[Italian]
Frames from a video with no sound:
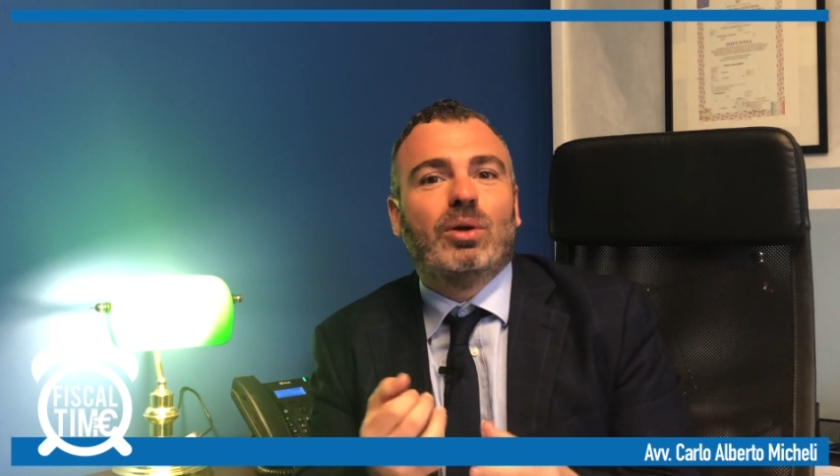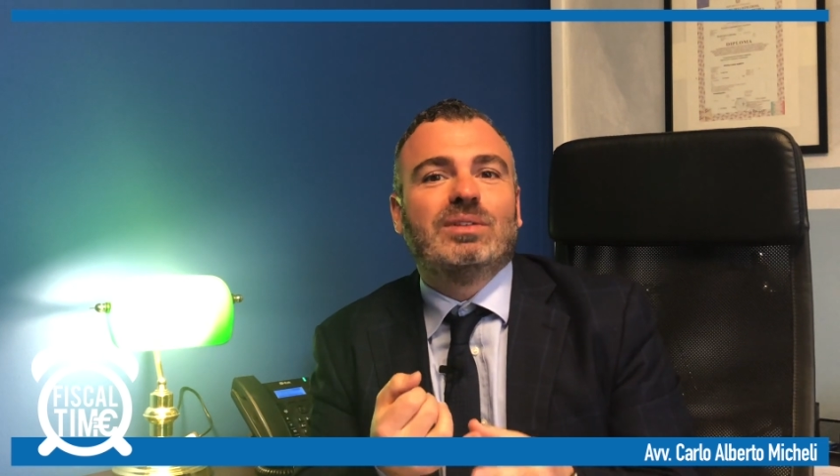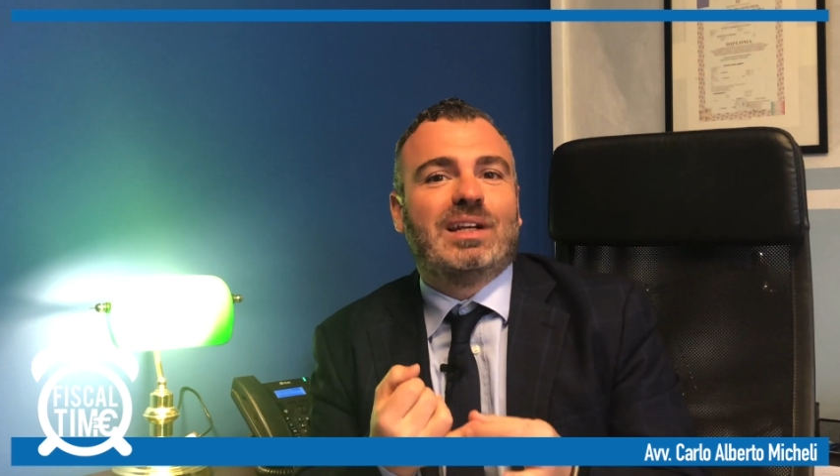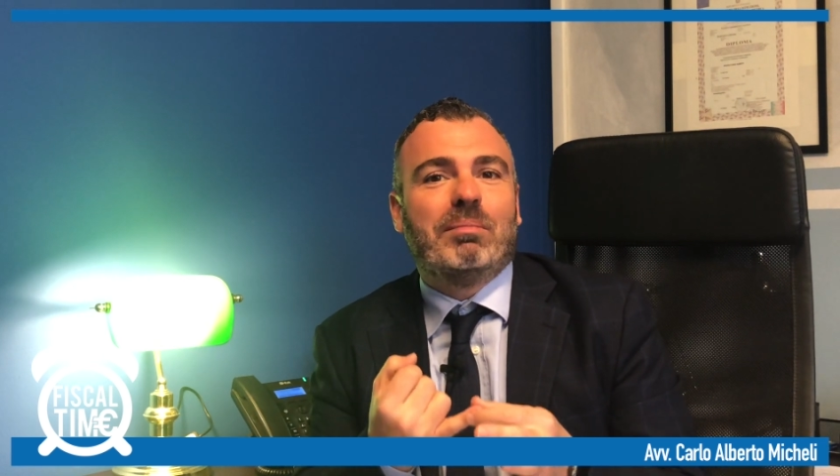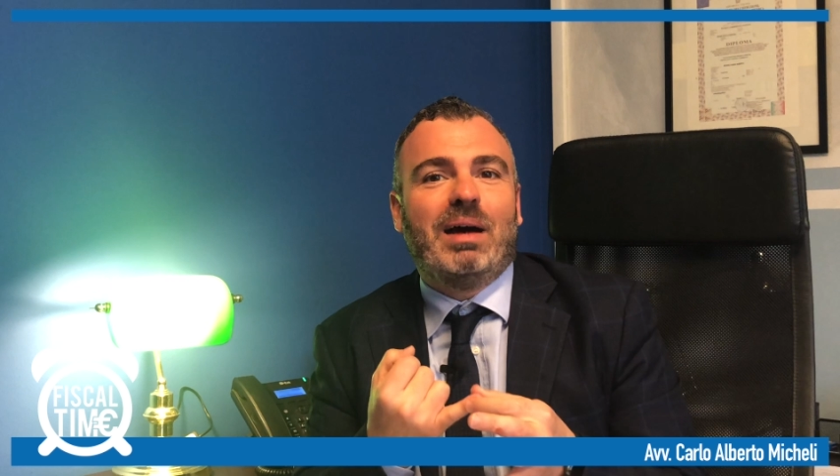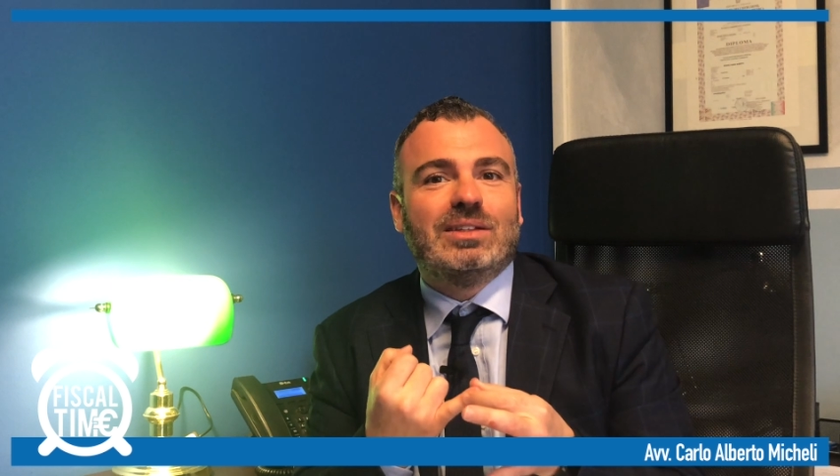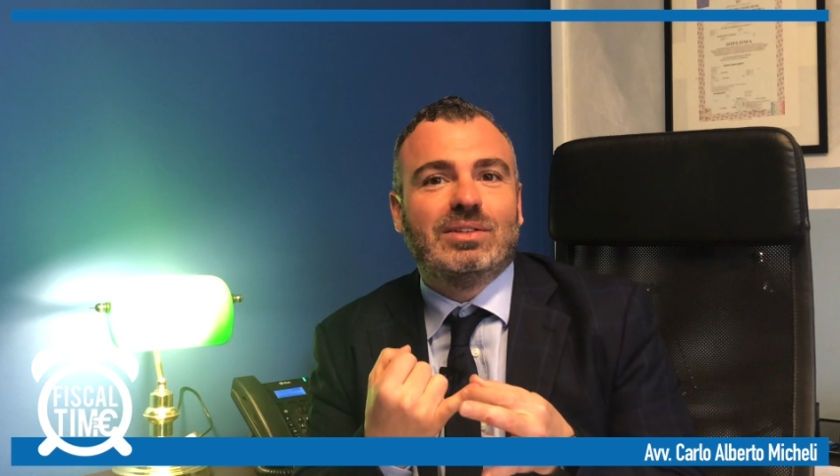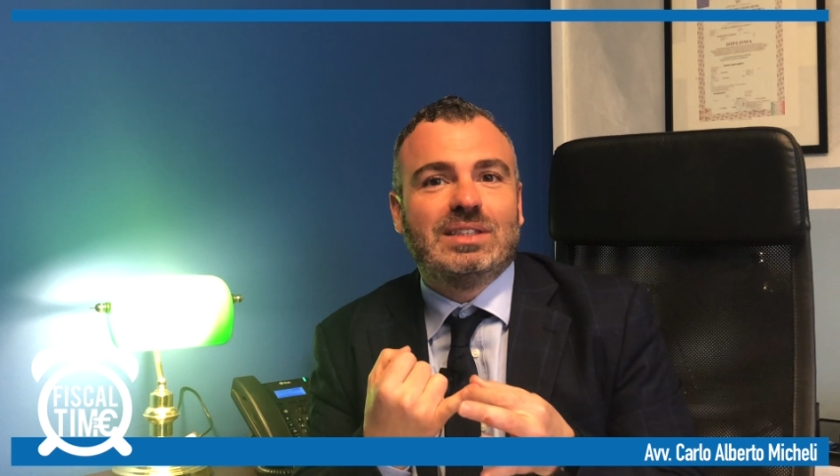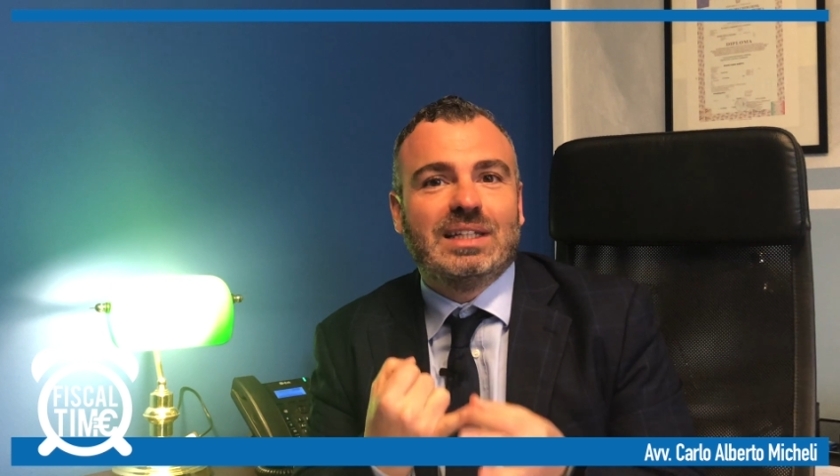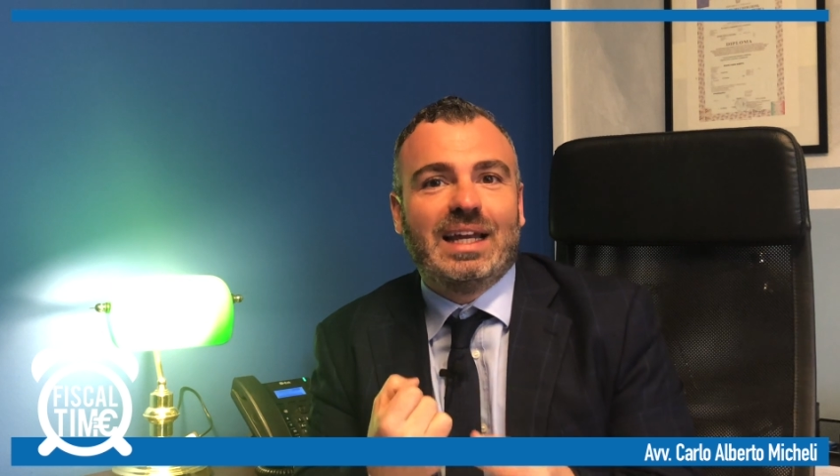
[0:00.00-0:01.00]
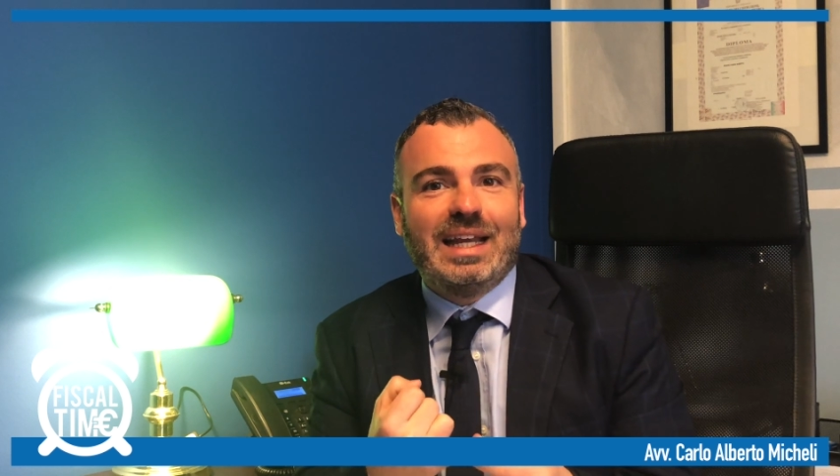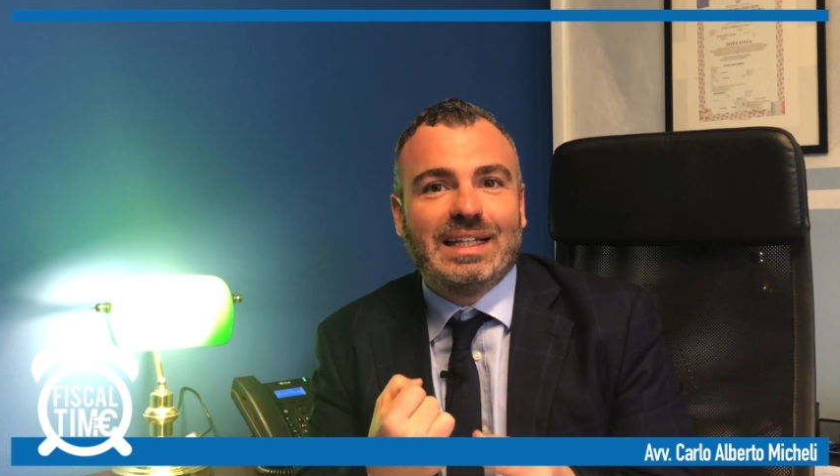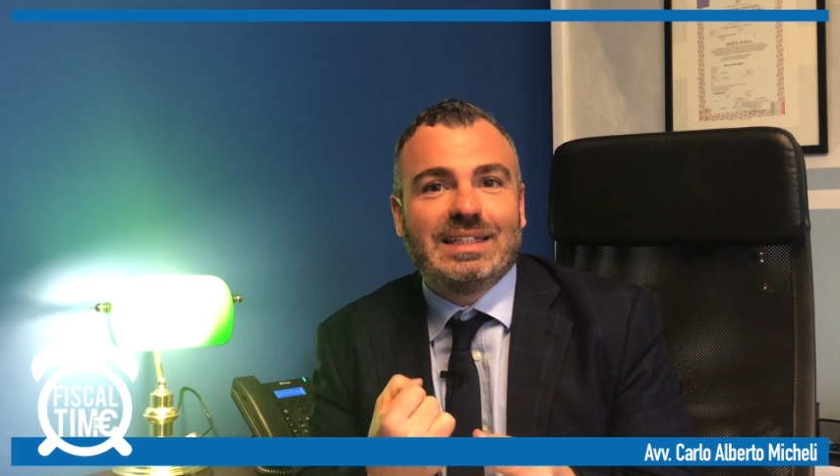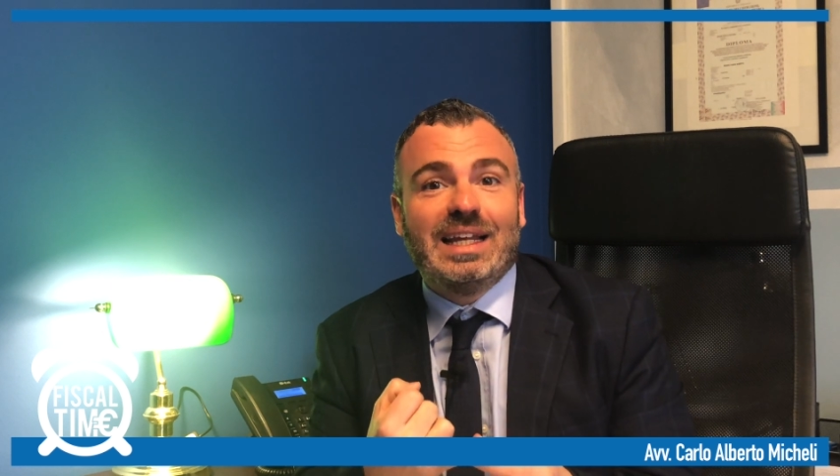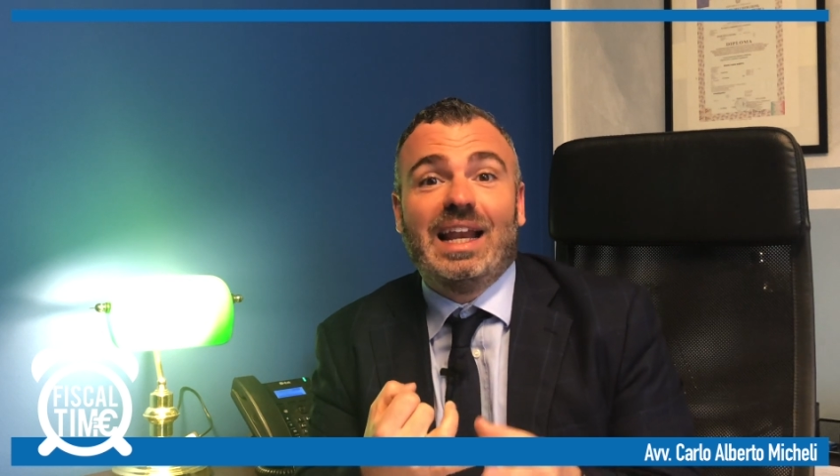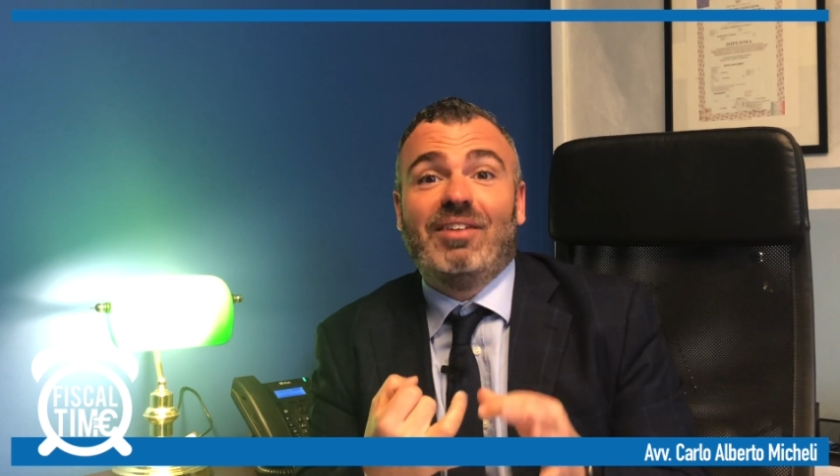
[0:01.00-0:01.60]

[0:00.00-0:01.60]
contrabbando di sigarette,